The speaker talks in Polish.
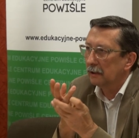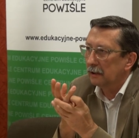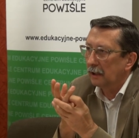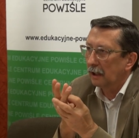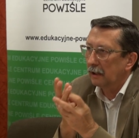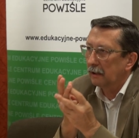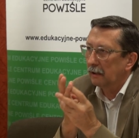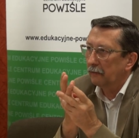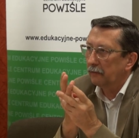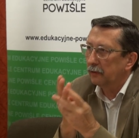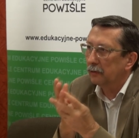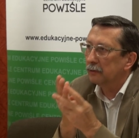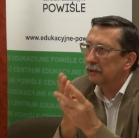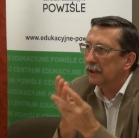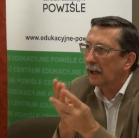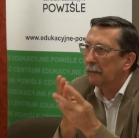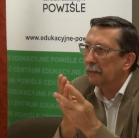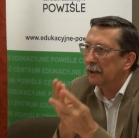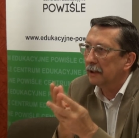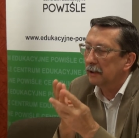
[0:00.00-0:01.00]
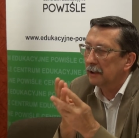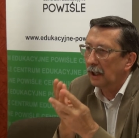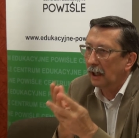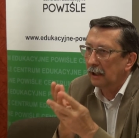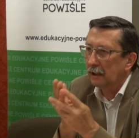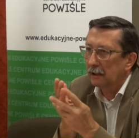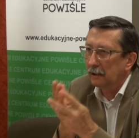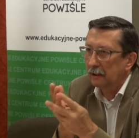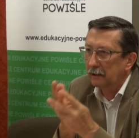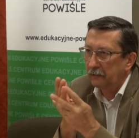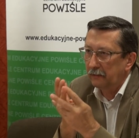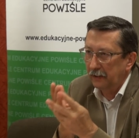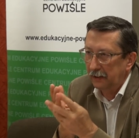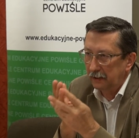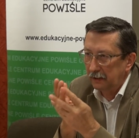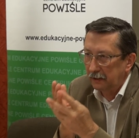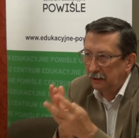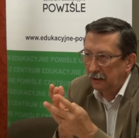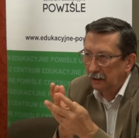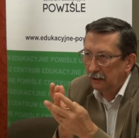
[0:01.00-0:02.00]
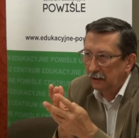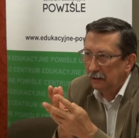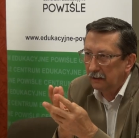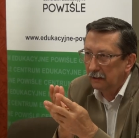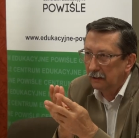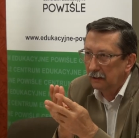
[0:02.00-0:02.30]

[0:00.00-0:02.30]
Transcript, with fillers: takie fundamentalne kwestie,